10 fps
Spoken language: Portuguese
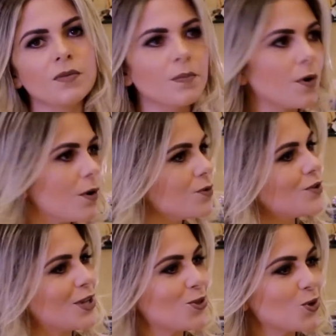
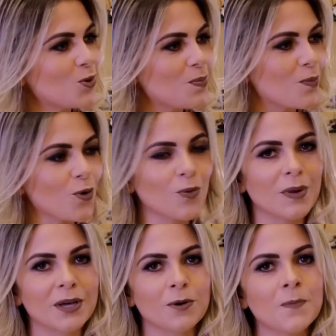bolso, a todo
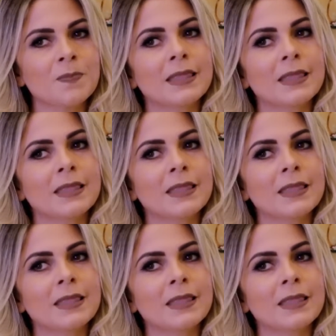público.